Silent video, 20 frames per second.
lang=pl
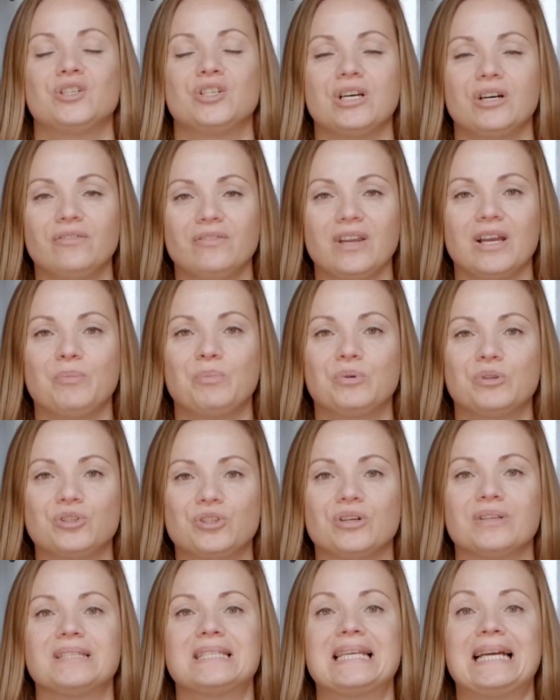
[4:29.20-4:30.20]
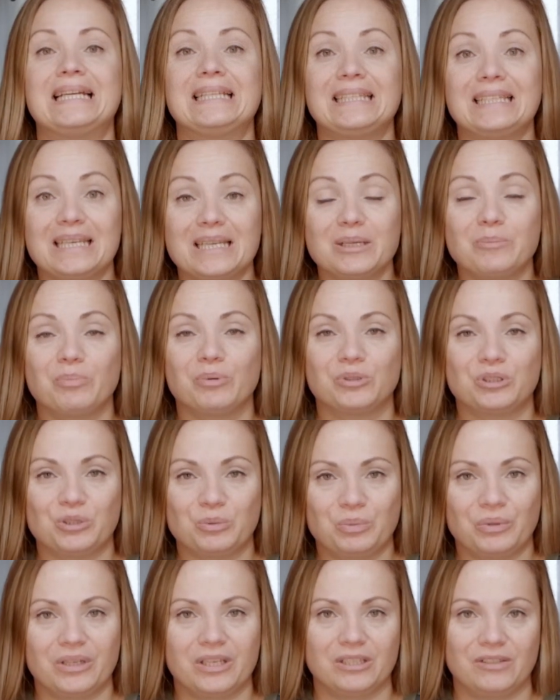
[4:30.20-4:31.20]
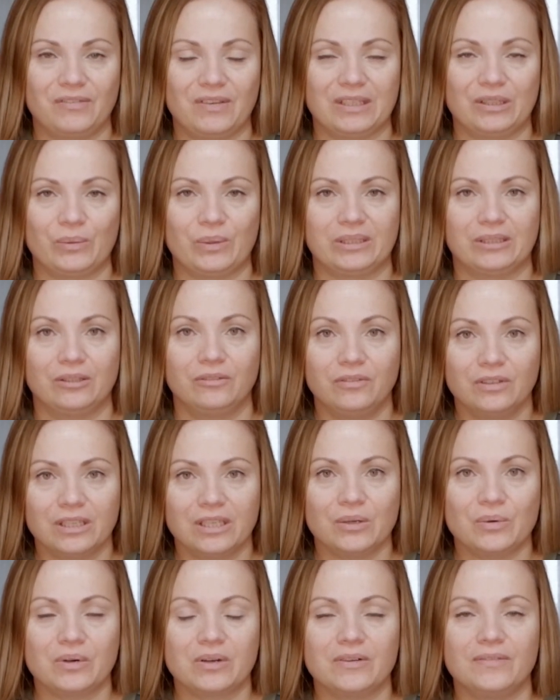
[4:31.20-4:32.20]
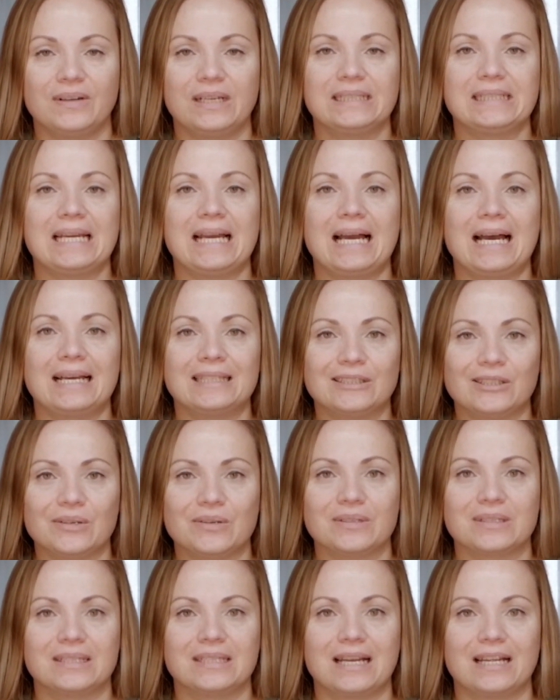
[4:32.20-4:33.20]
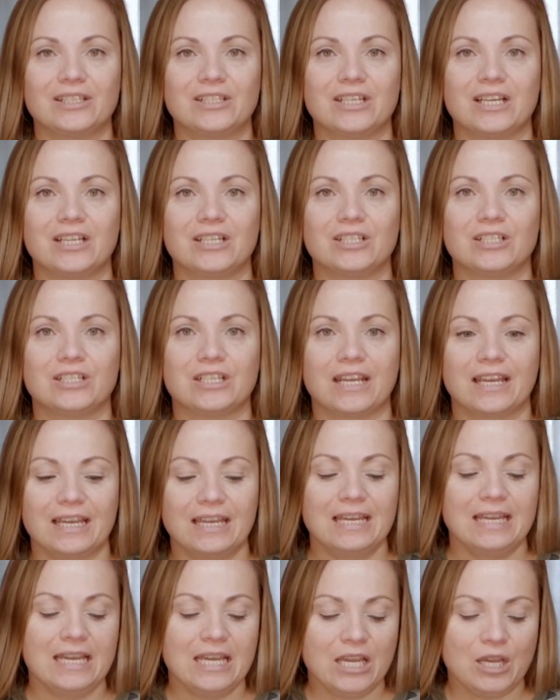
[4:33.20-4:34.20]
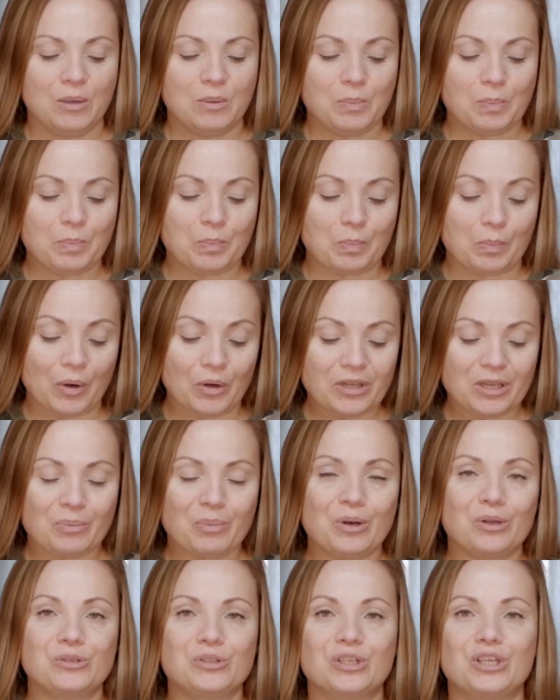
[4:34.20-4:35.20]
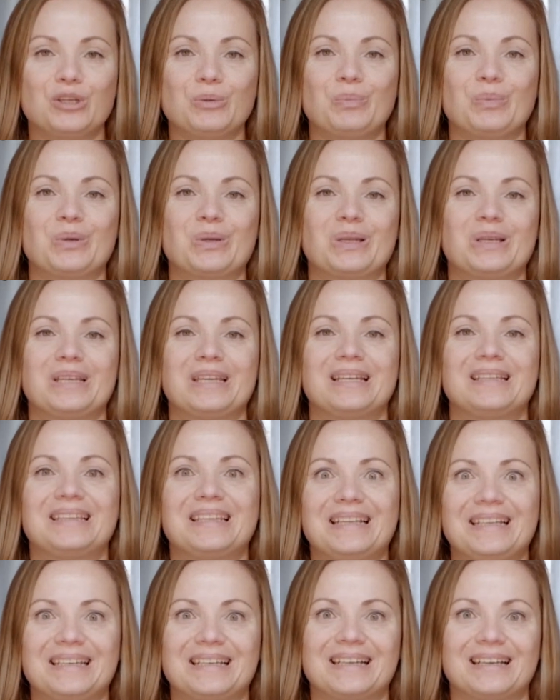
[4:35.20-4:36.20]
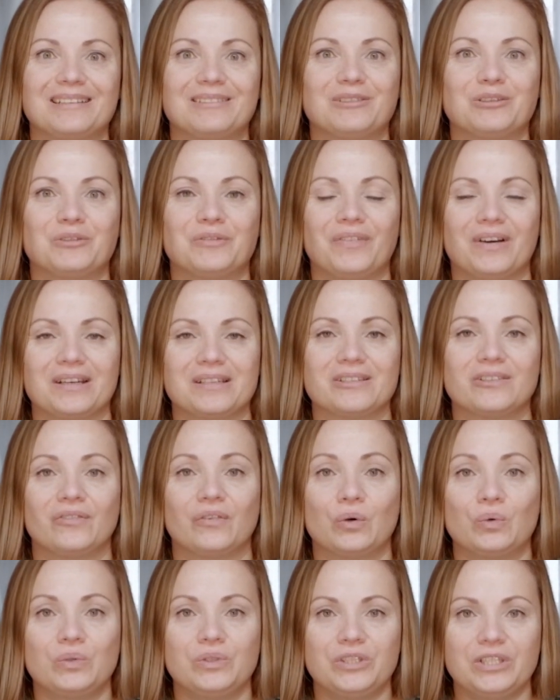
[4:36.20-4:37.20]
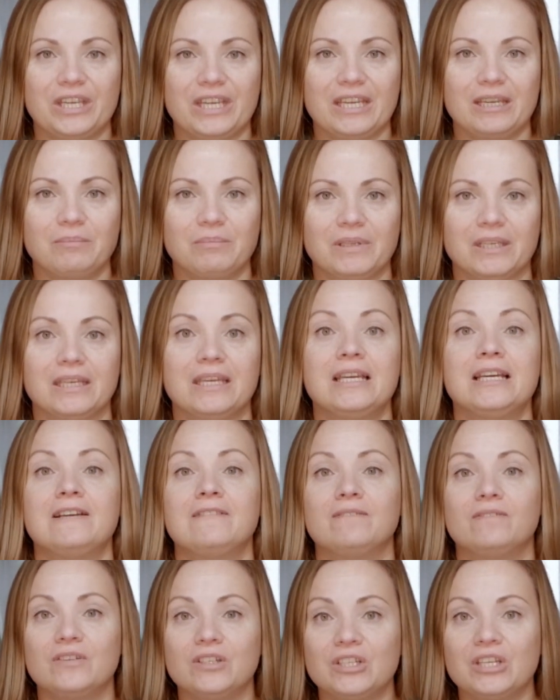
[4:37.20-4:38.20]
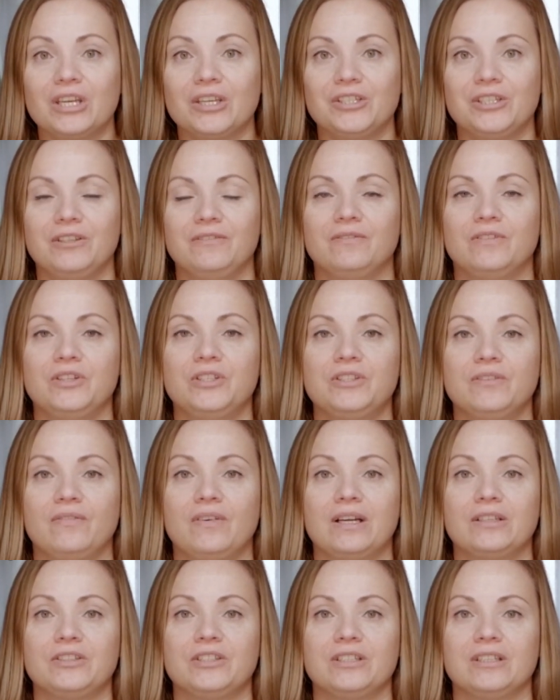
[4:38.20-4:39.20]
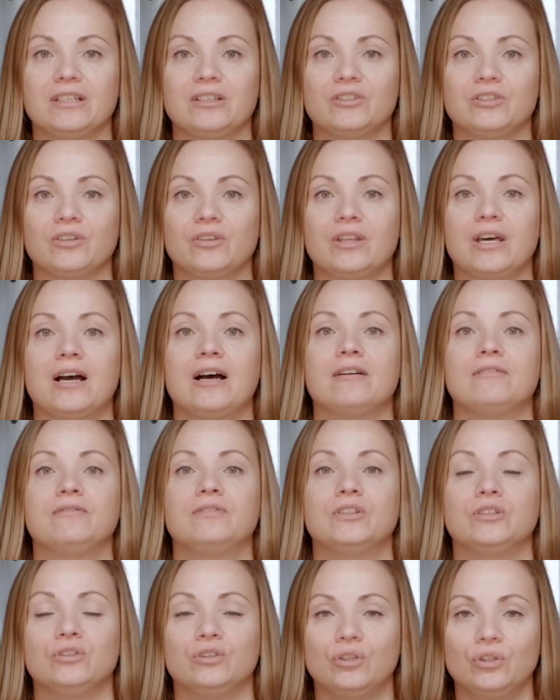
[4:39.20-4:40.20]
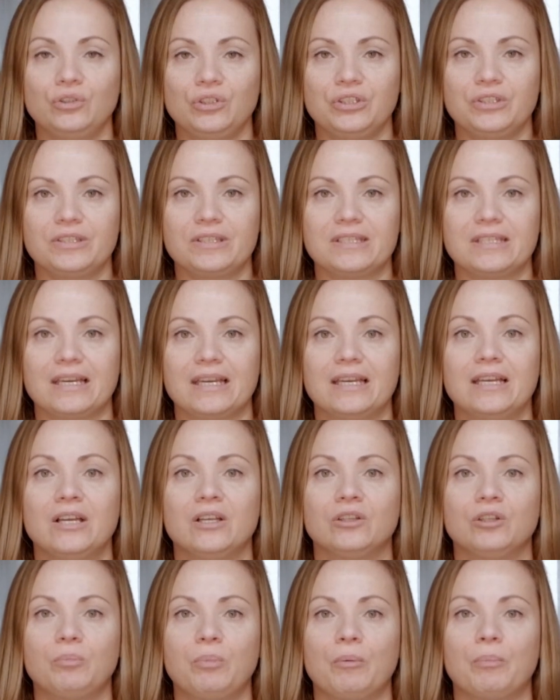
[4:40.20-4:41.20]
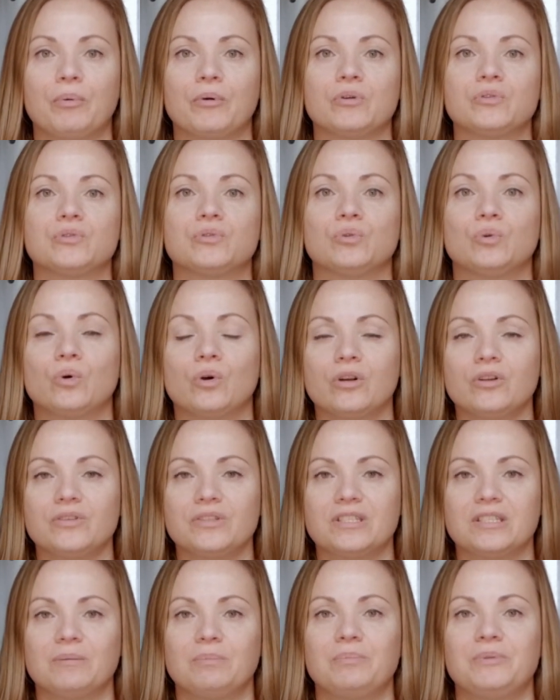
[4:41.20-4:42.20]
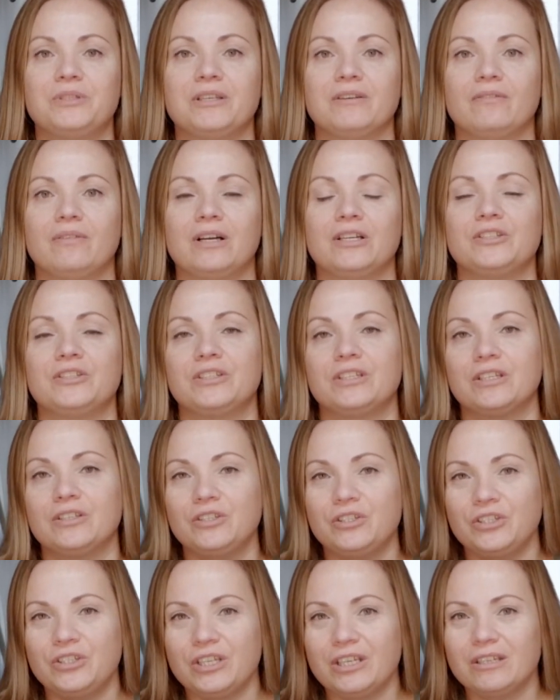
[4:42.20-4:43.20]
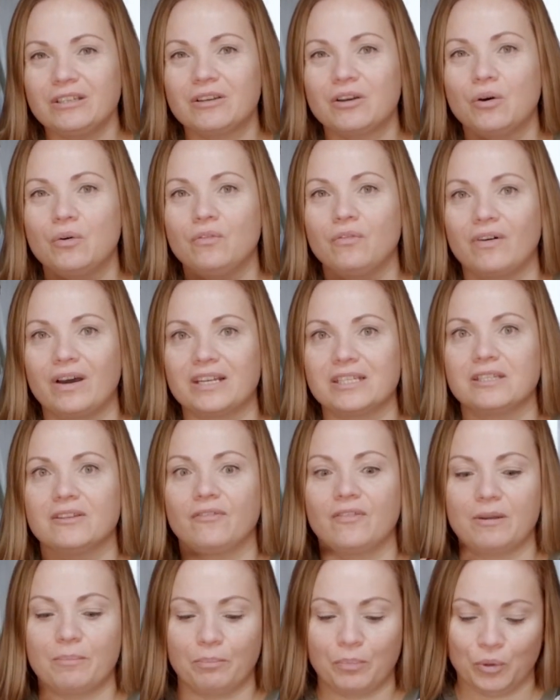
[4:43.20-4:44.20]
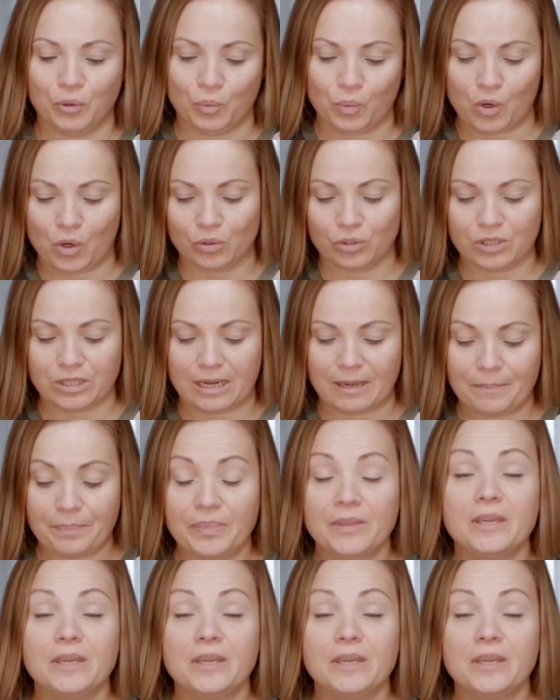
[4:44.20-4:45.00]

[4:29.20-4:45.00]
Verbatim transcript: Szałwia błyszcząca nie potrzebuje światła do wykiełkowania, a to oznacza, że Moje bloczki pokryję delikatną warstwą ziemi. Wy, jeśli wysiwacie nasiona w doniczce, to po prostu rozsypcie właśnie cienką warstwę podłoża.